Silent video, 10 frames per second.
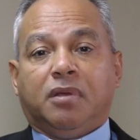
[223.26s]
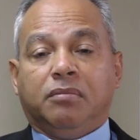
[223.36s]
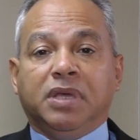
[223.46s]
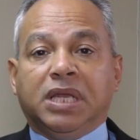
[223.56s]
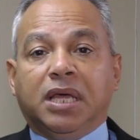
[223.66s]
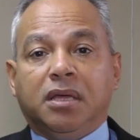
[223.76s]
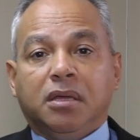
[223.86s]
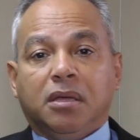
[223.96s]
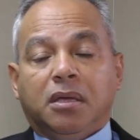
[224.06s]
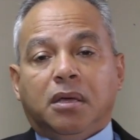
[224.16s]
Mire,
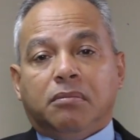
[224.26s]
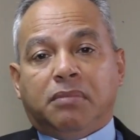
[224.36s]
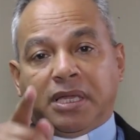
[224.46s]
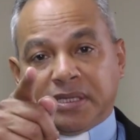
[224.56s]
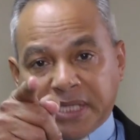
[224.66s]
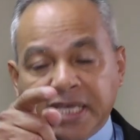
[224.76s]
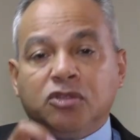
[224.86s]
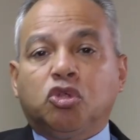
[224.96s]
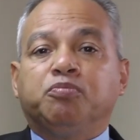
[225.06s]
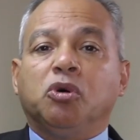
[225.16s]

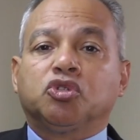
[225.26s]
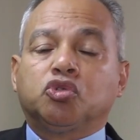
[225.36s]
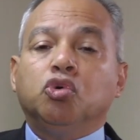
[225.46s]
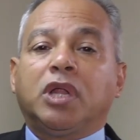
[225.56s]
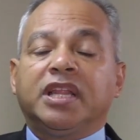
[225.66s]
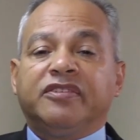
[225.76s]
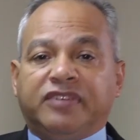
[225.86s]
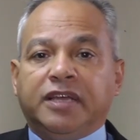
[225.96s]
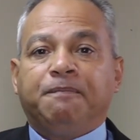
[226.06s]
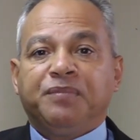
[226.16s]
mantén tu postura de
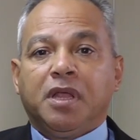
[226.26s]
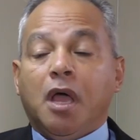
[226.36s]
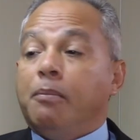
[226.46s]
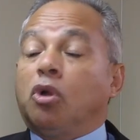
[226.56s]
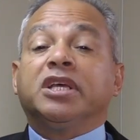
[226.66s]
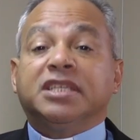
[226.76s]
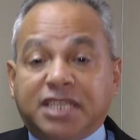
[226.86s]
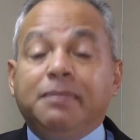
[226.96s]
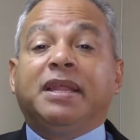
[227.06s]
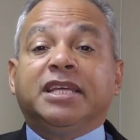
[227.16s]
fe. Por
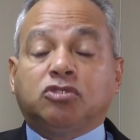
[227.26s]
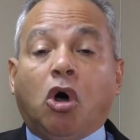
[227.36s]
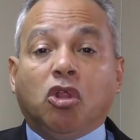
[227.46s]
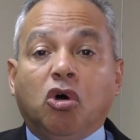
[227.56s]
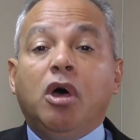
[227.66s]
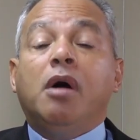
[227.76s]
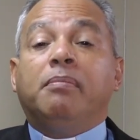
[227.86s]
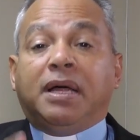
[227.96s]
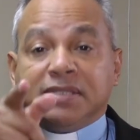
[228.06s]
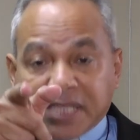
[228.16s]
encima de todo,
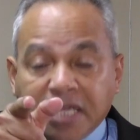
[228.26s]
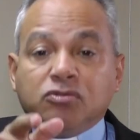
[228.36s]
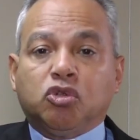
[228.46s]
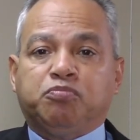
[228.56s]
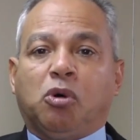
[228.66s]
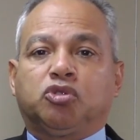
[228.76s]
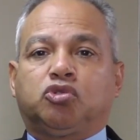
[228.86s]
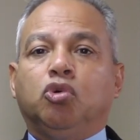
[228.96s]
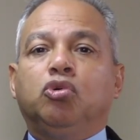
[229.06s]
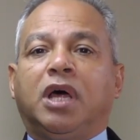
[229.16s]
mantén tu
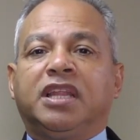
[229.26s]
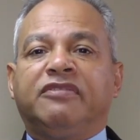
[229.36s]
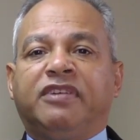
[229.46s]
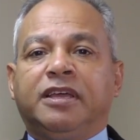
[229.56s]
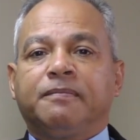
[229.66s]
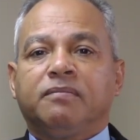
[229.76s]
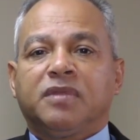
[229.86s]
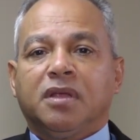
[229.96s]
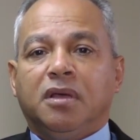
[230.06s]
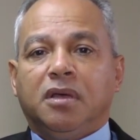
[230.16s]
postura de fe.
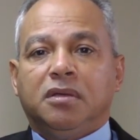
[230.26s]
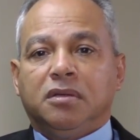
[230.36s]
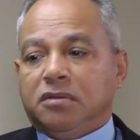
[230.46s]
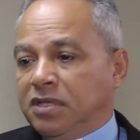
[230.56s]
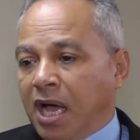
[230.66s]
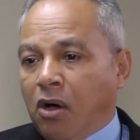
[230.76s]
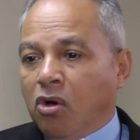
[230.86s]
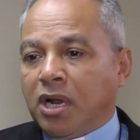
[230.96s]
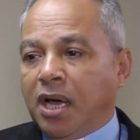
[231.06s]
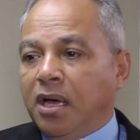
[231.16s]
Y
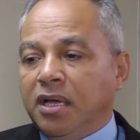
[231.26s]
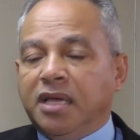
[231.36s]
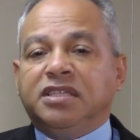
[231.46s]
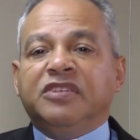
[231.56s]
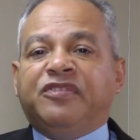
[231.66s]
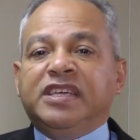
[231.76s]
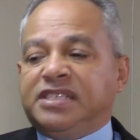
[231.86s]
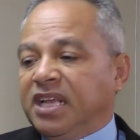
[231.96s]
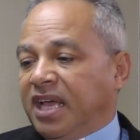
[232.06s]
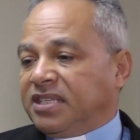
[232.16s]
ahora es
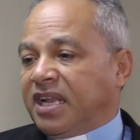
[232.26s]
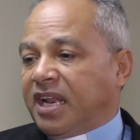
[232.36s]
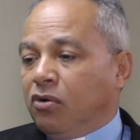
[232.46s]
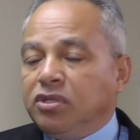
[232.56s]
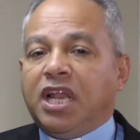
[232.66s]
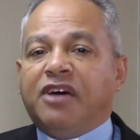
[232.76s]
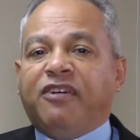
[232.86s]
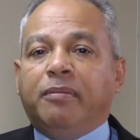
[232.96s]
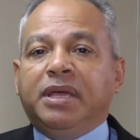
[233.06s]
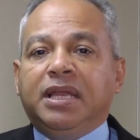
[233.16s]
difícil que se reúna la
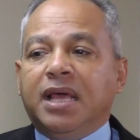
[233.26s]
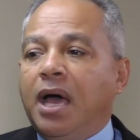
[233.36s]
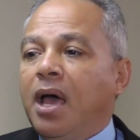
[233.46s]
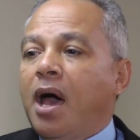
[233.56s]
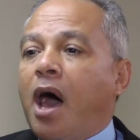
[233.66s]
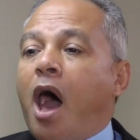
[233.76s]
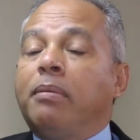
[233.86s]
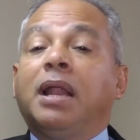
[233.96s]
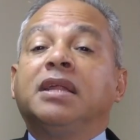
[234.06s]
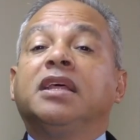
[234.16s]
familia a
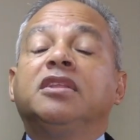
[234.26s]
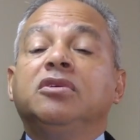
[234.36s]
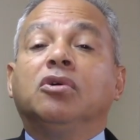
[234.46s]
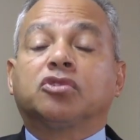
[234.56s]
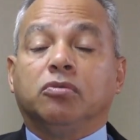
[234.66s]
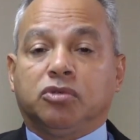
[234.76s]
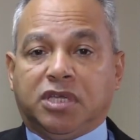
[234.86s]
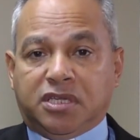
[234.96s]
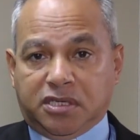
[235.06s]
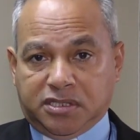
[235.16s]
hablar de Dios como
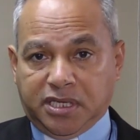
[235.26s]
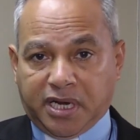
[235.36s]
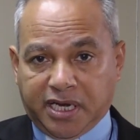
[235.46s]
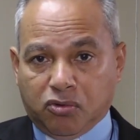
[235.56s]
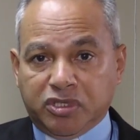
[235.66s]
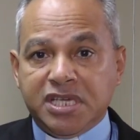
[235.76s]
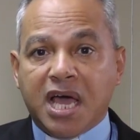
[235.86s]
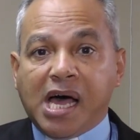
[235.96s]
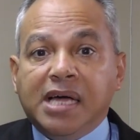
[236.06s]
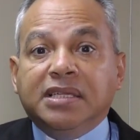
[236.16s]
se,
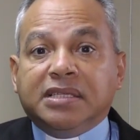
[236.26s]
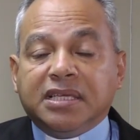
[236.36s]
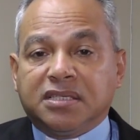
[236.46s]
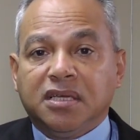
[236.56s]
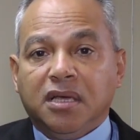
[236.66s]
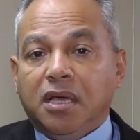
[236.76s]
reunía antes.